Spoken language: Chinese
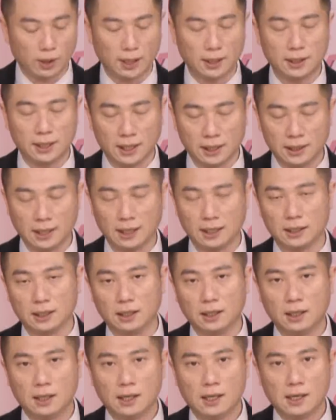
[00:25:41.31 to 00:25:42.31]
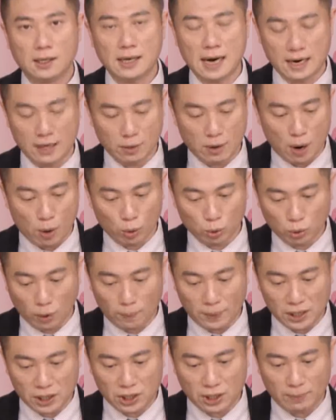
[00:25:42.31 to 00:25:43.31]
跟提点的。那另外我说
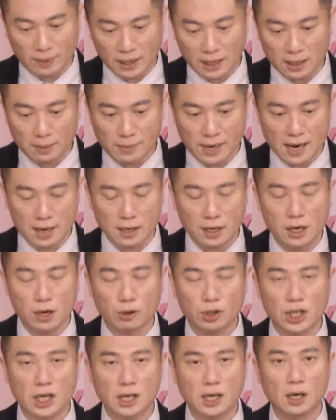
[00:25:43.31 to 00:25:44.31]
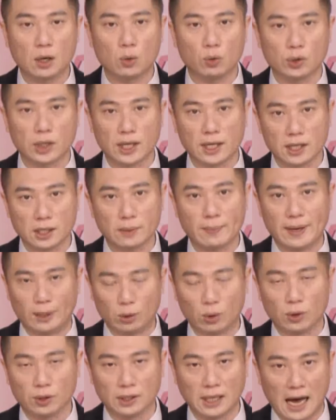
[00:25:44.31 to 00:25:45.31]
PCB 里面也有一些个股真的是被
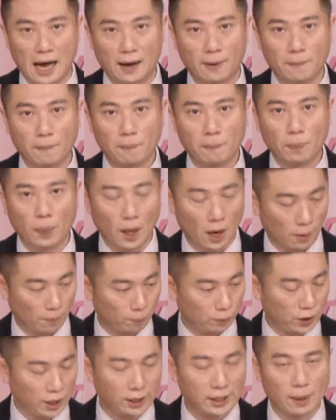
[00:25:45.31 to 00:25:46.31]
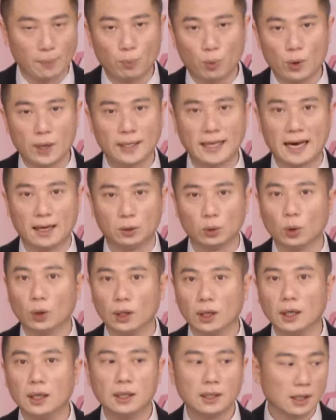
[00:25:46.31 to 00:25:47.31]
错杀，啊，低点不会太多
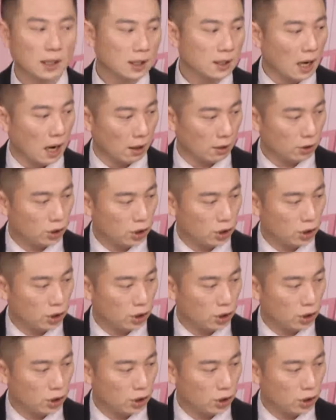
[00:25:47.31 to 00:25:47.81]
了。好，